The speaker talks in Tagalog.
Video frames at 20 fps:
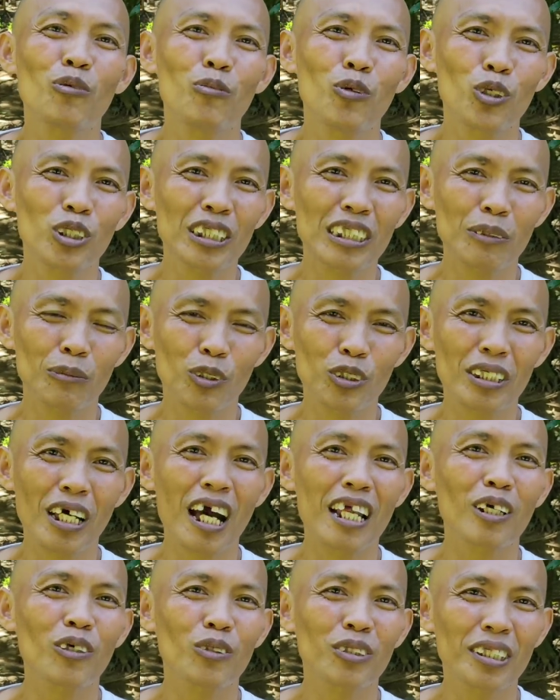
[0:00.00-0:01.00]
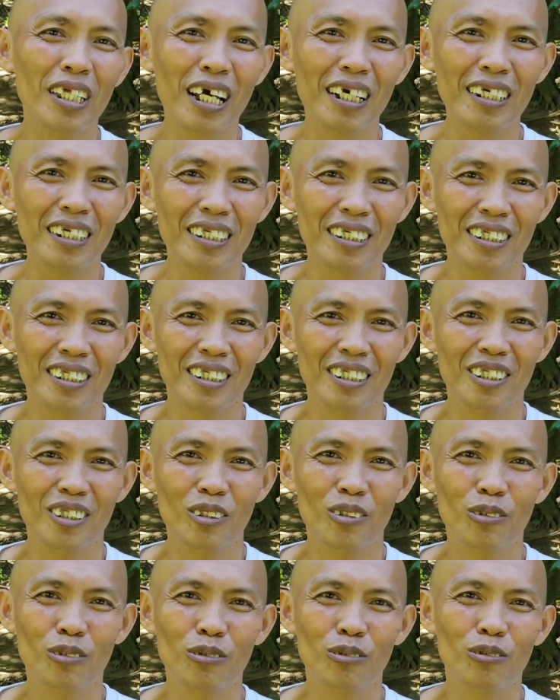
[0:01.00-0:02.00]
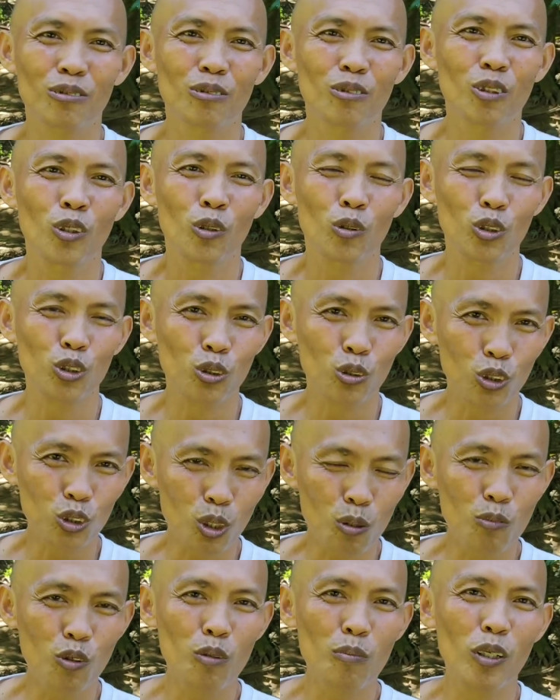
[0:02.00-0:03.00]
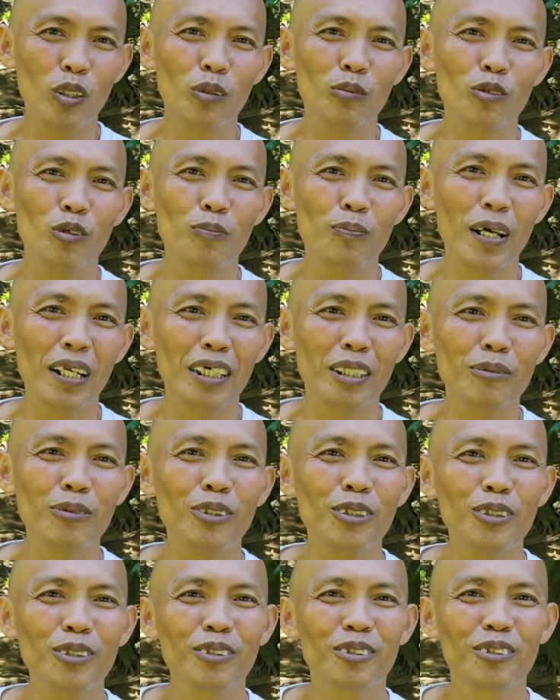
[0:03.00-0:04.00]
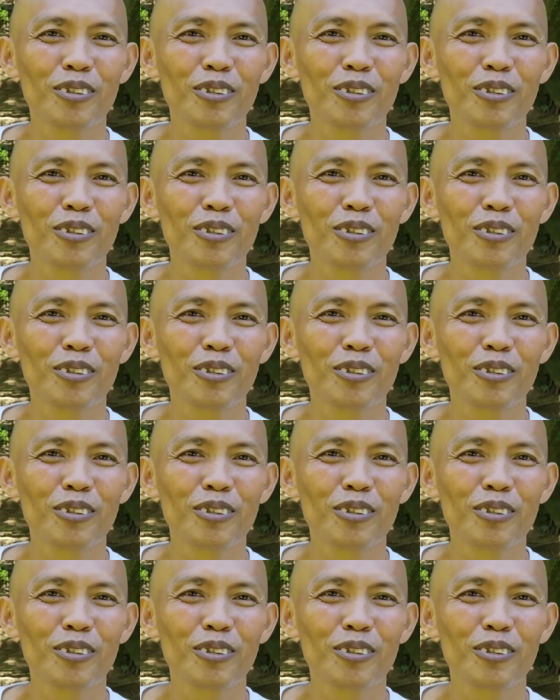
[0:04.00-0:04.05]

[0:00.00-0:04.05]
mo boss boss al kontak oh, gusto, gusto mo manok mo palit mo